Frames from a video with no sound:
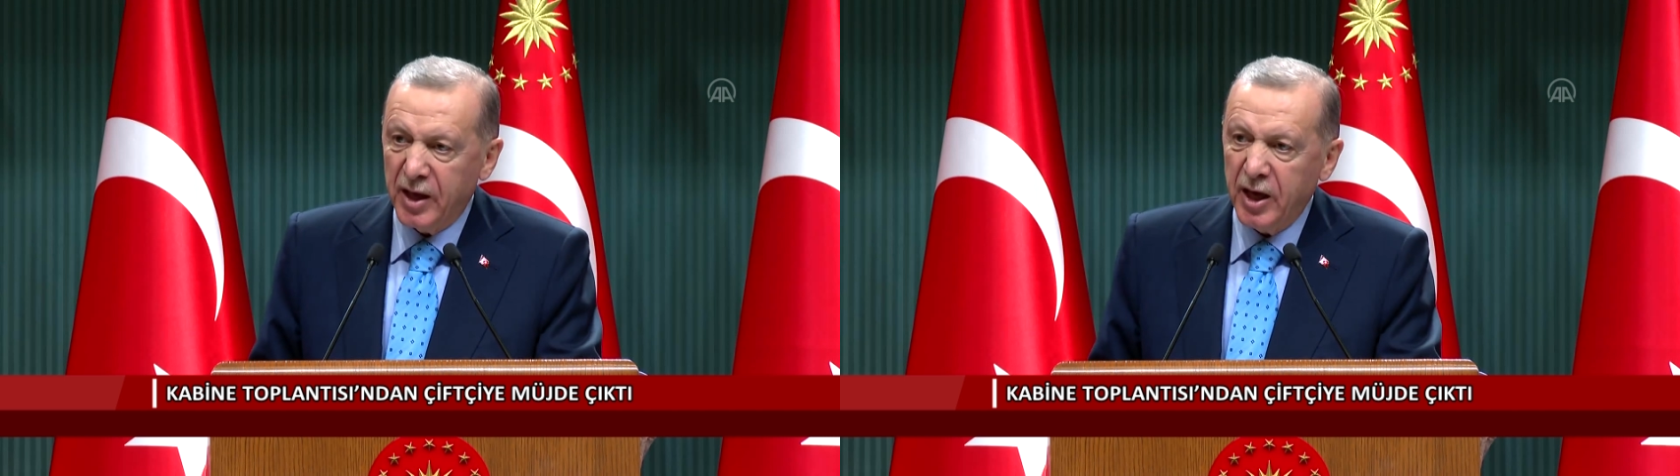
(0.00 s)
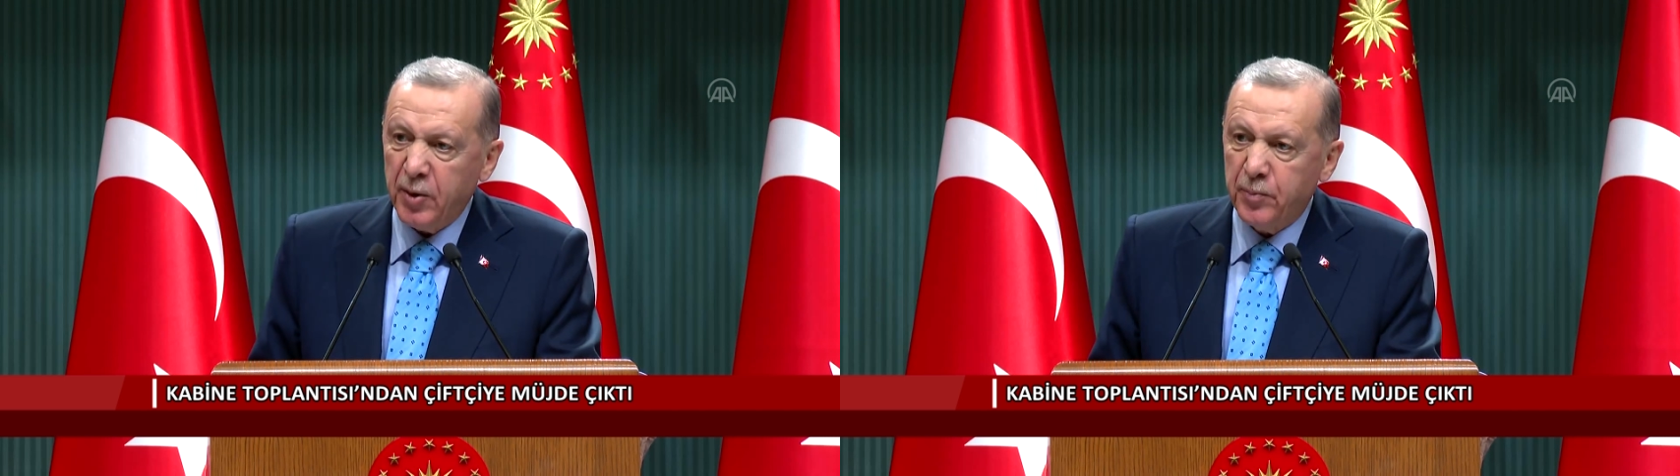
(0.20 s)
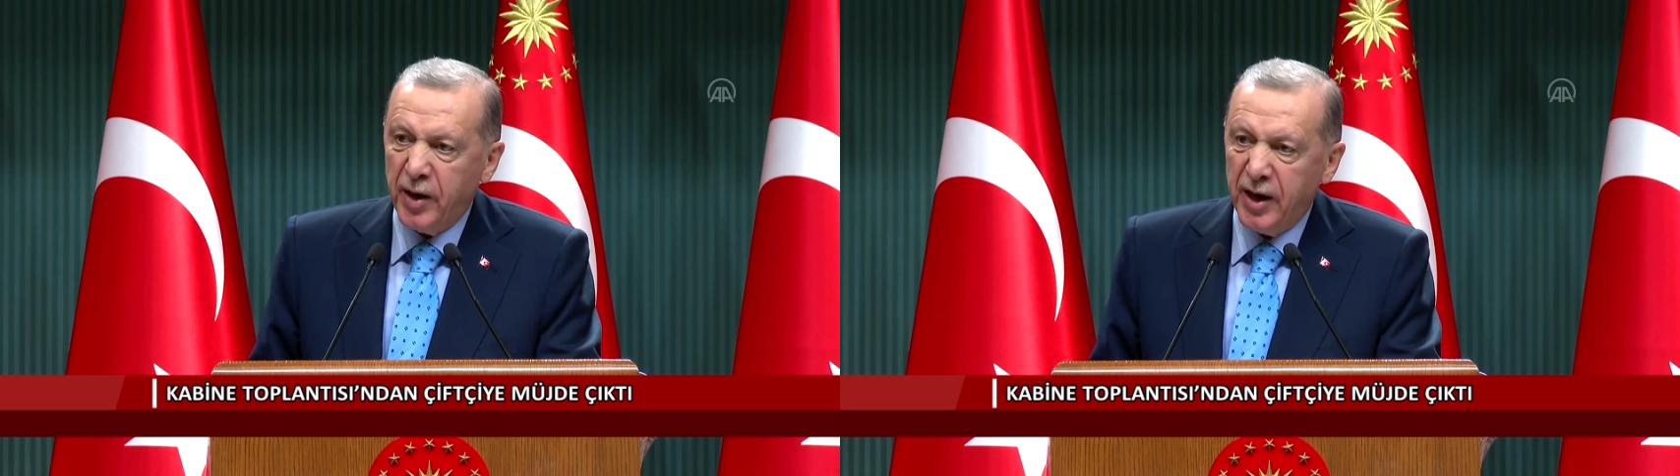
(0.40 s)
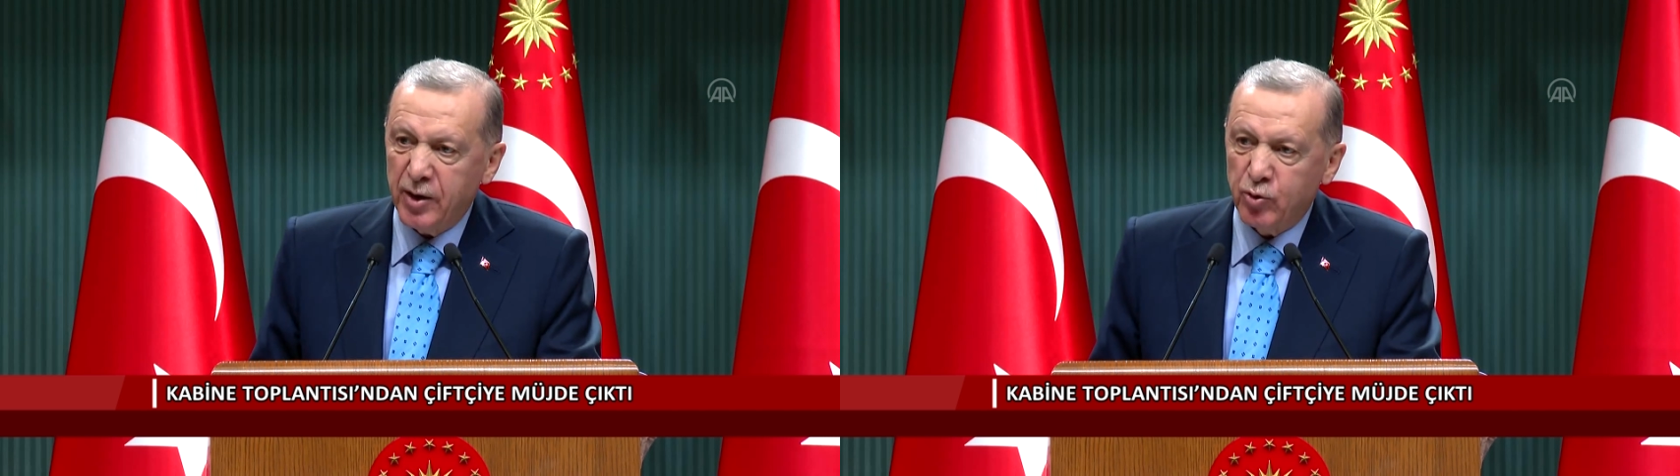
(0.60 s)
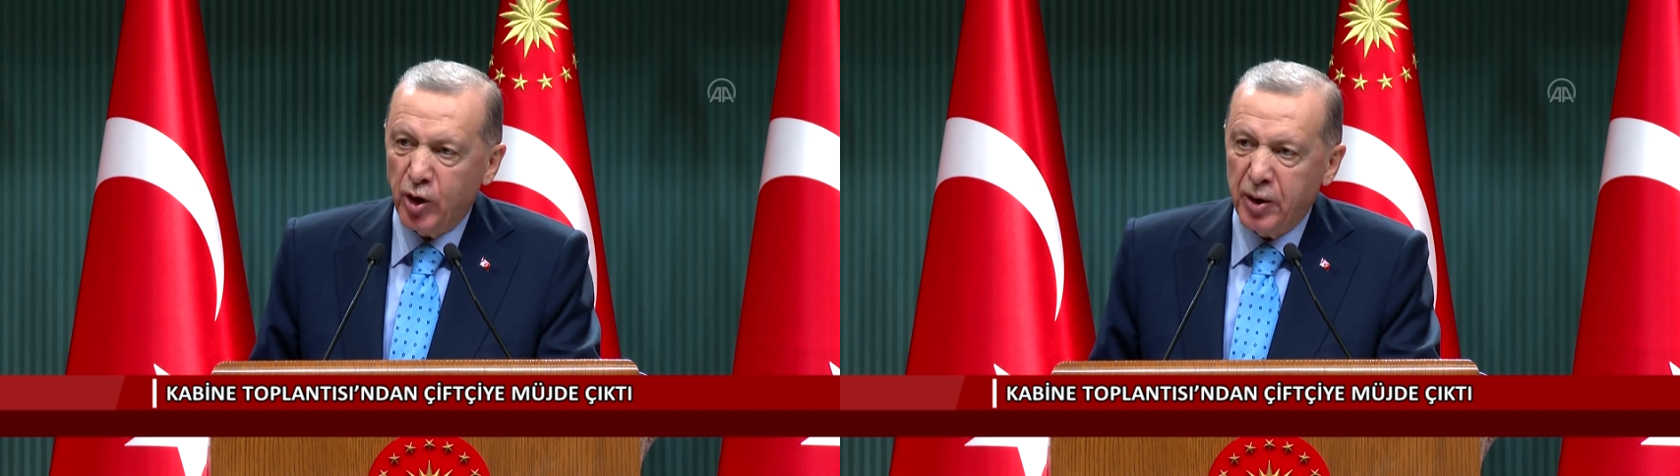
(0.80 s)

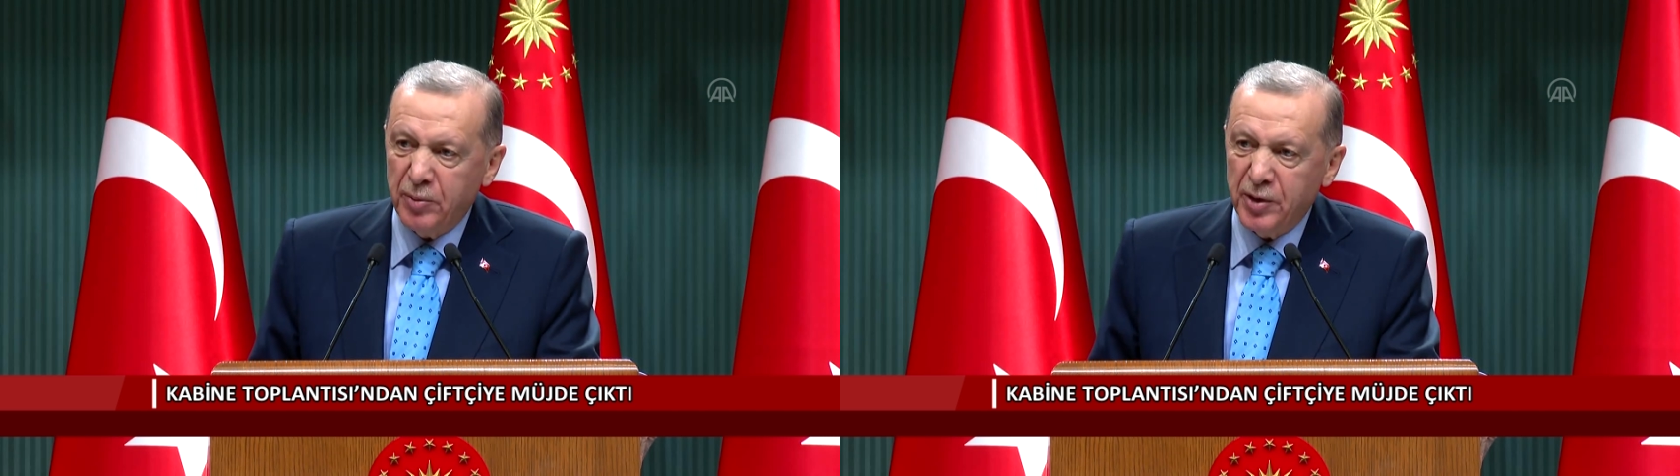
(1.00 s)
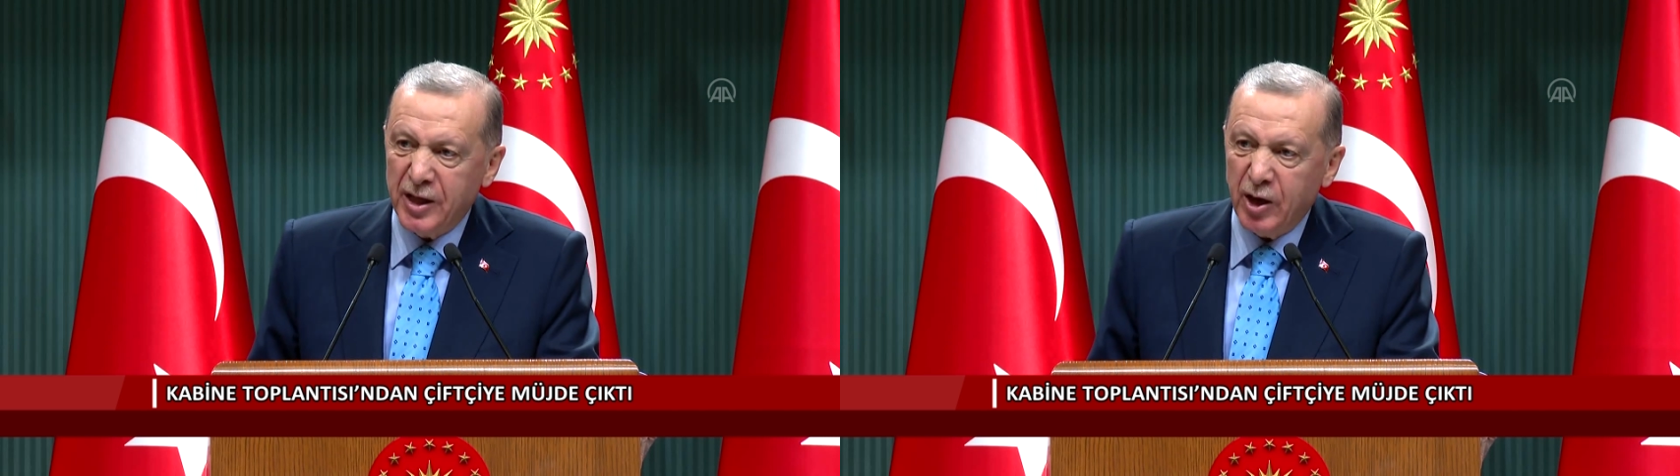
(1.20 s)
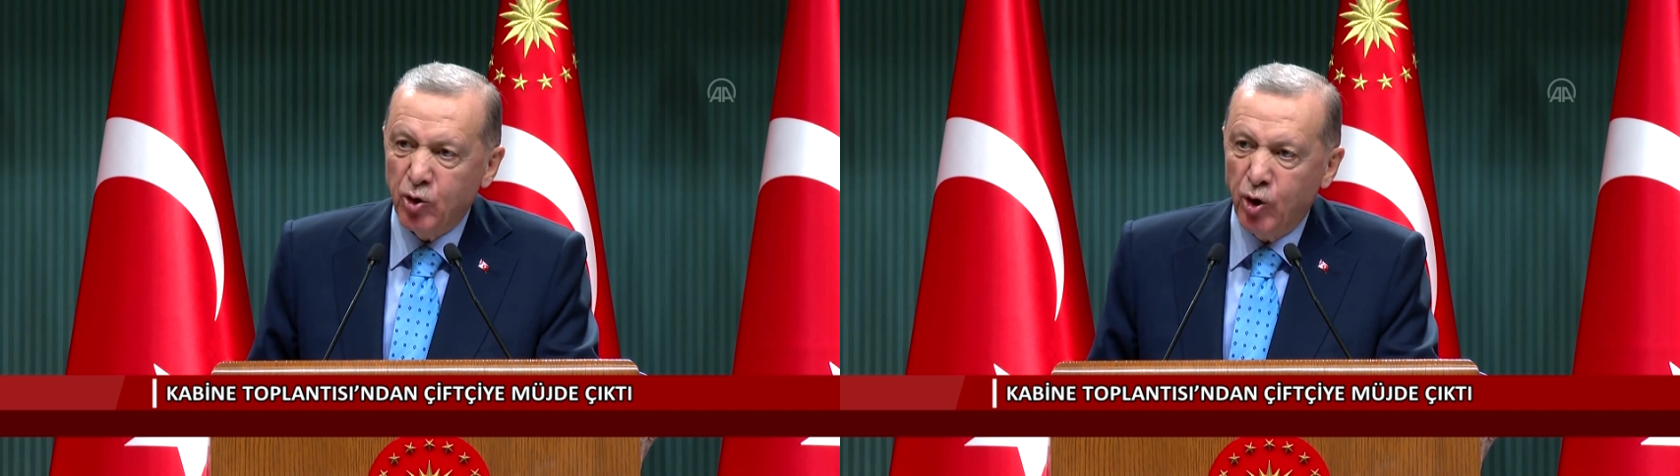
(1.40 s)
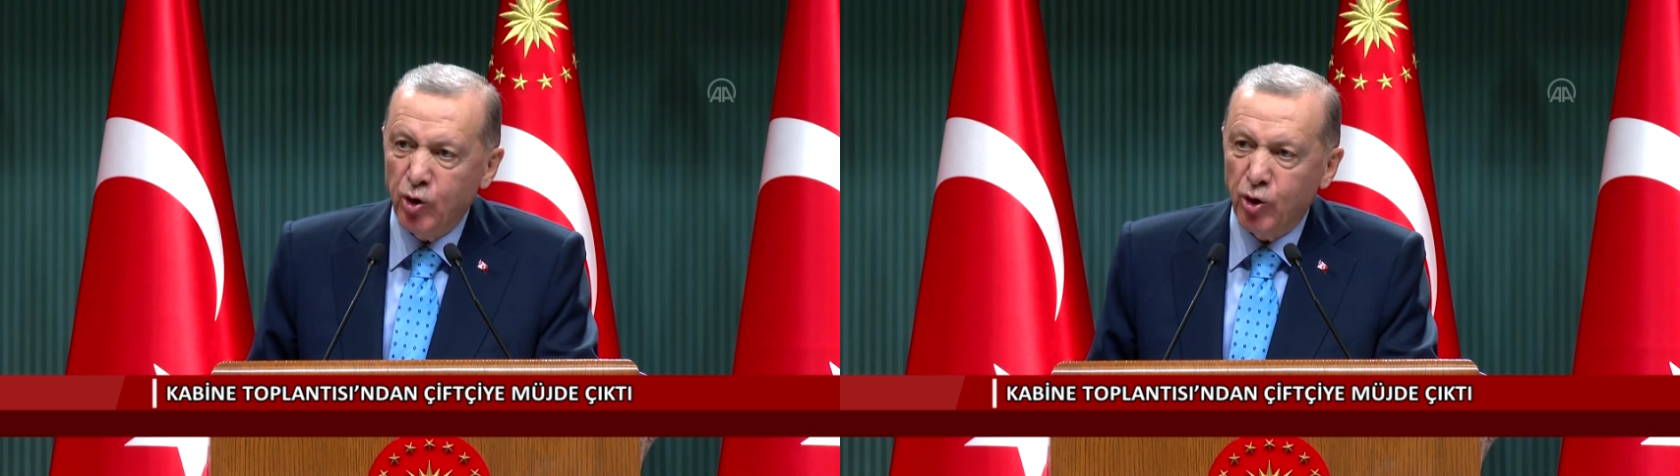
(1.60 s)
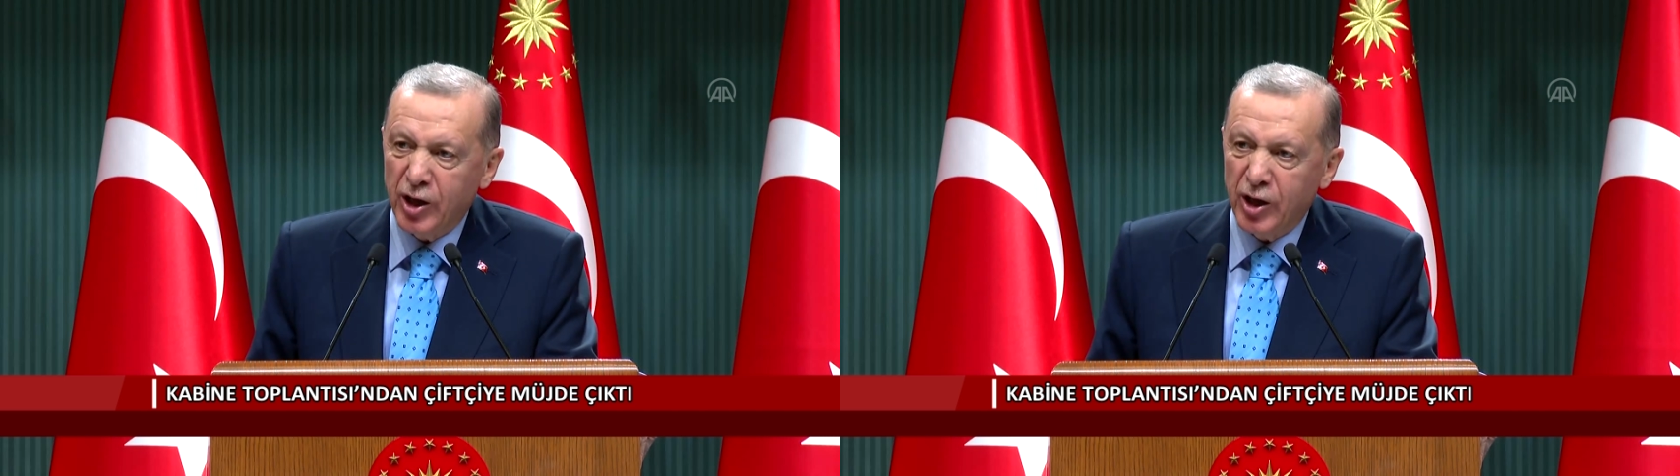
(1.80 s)
ilkbahar döneminde yoğun